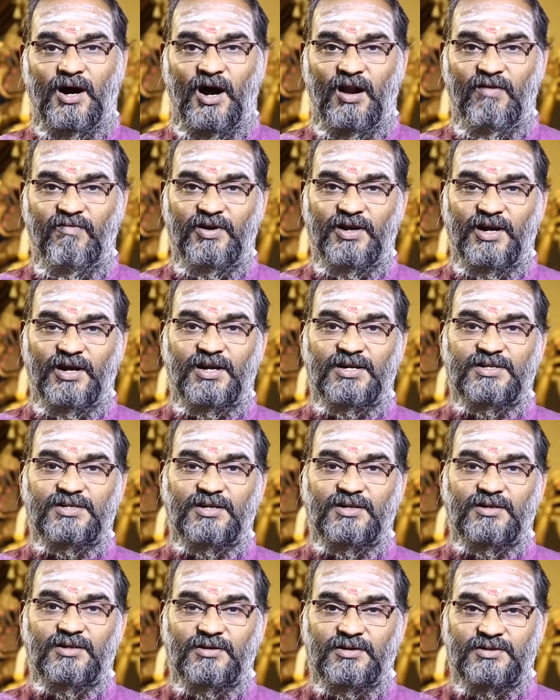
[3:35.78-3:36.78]
ஆல்வின்
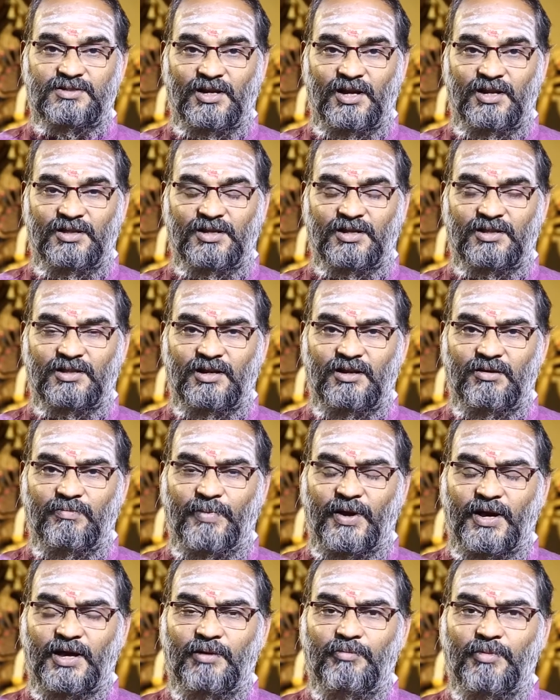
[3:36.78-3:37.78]
எட்டிசன் சரித்திரத்தில்
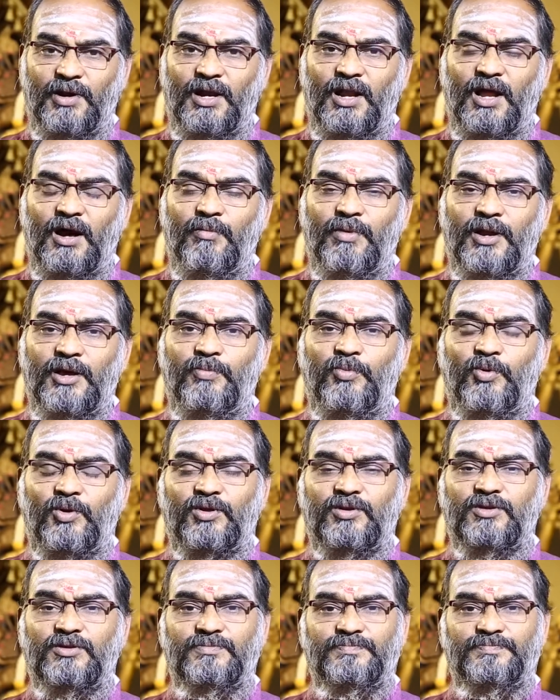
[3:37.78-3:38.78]
பெயரும் இல்லாமலே
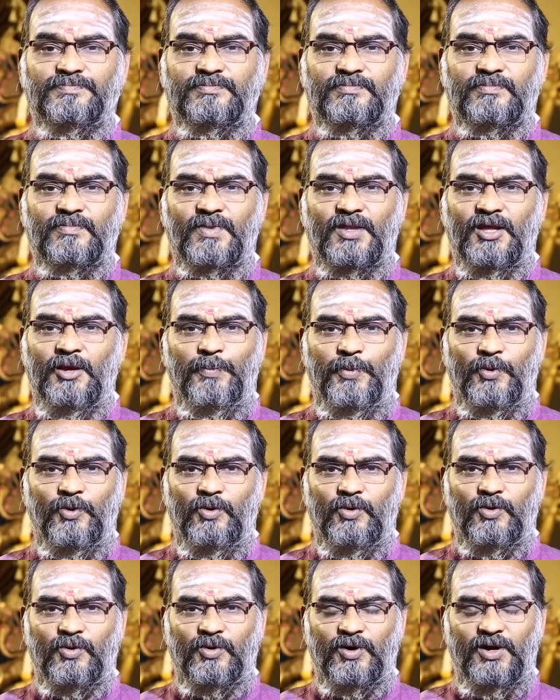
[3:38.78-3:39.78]
போனது
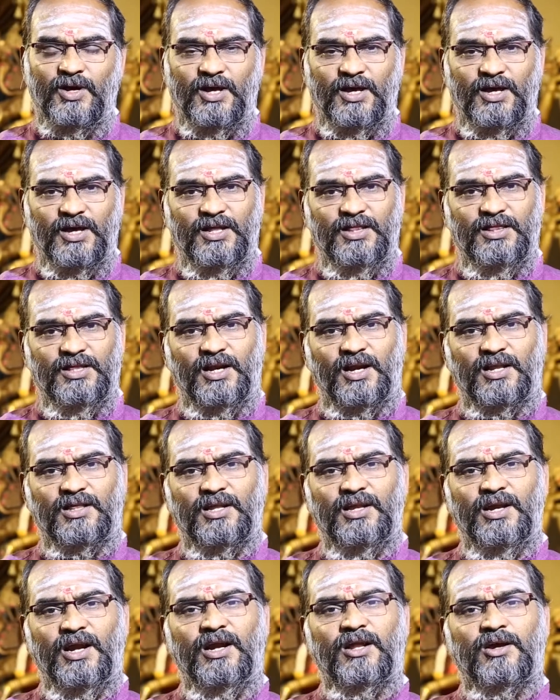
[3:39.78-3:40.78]
இப்போது இந்த
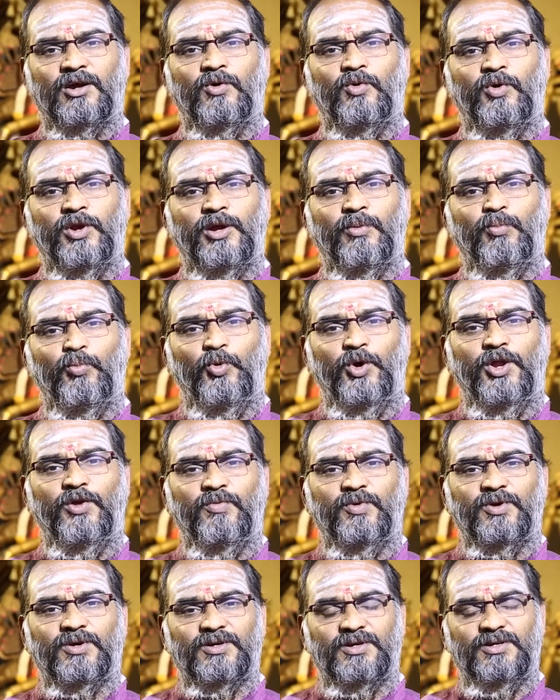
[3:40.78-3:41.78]
இடத்துல எடுக்கக்கூடிய
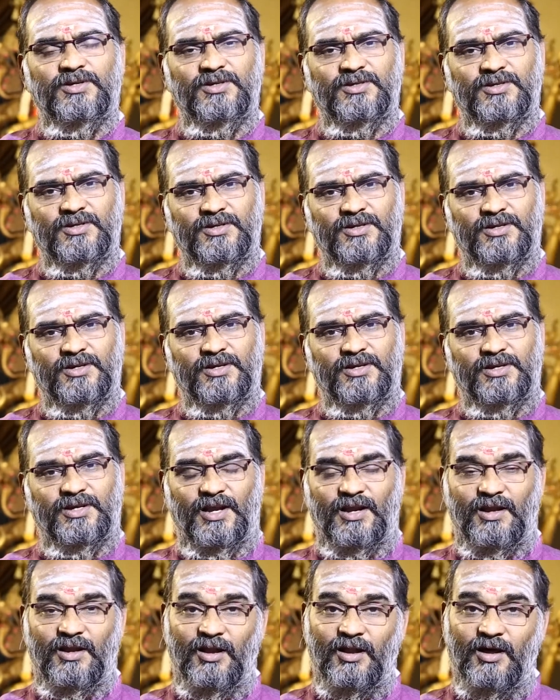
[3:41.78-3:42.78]
முடிவு
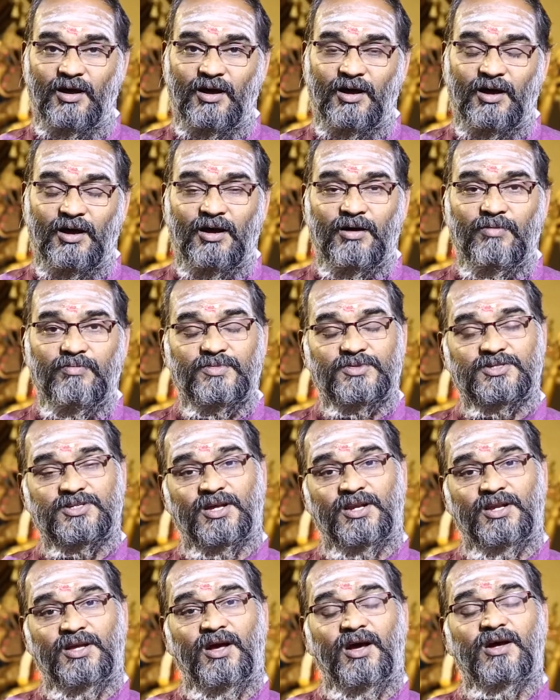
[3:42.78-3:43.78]
எல்லாம்
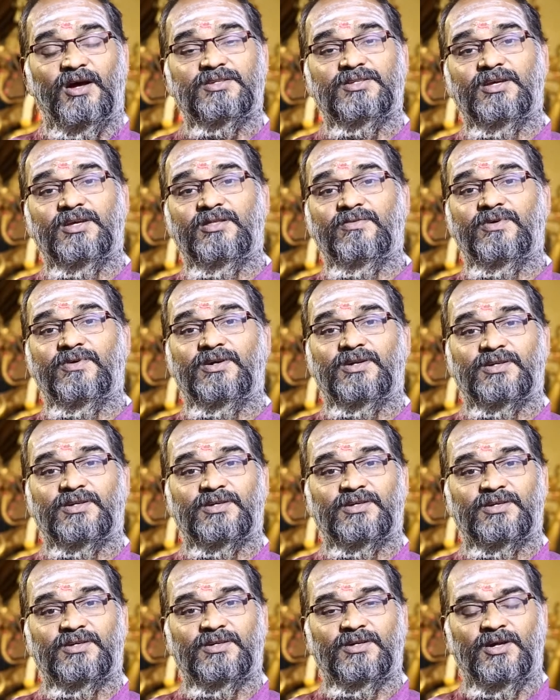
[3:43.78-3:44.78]
சரியாக செய்துவிட்டு
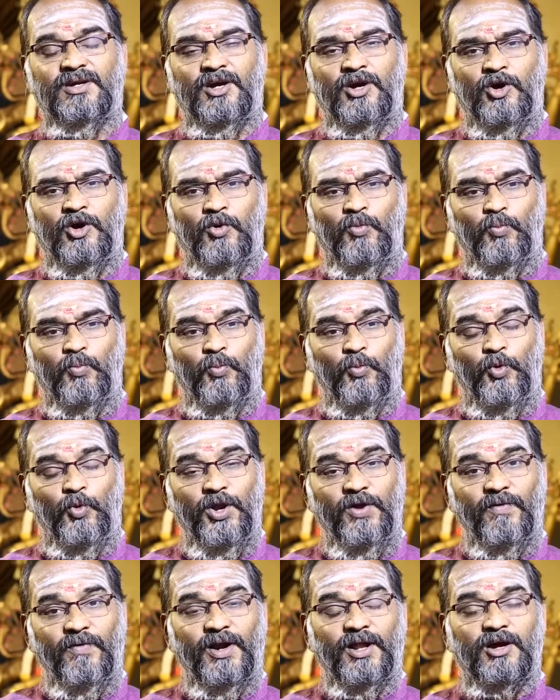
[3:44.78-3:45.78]

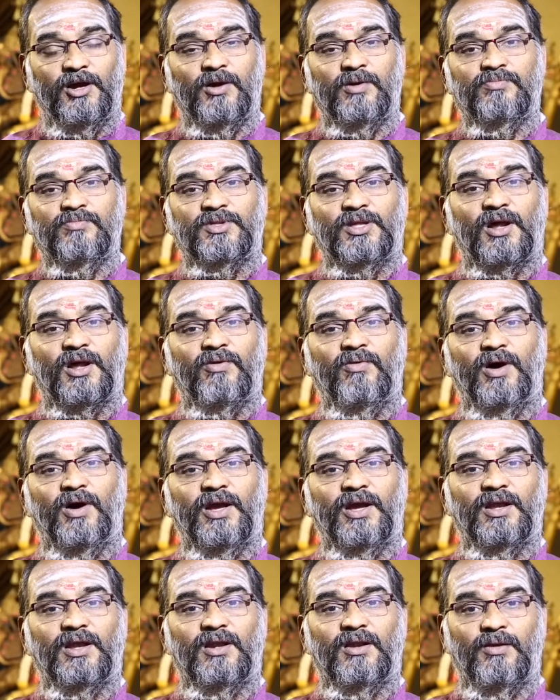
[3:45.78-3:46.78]
முடிவெடுக்கும்
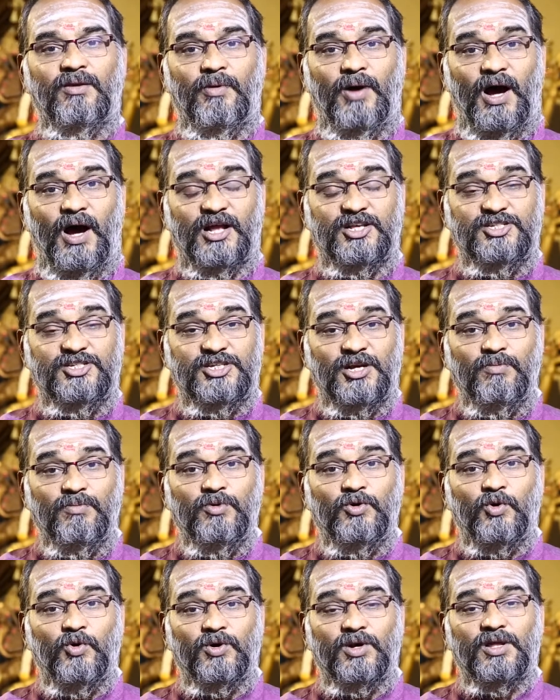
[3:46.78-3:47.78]
தருவாயில்
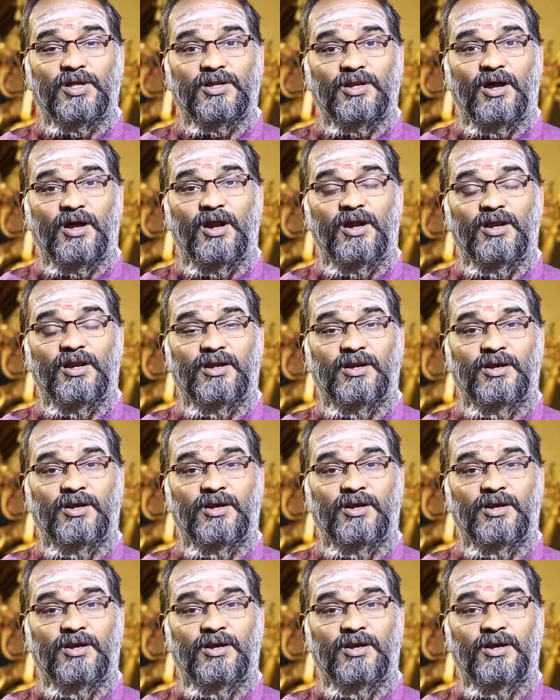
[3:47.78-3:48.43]
அச்சம் கொண்டதனால்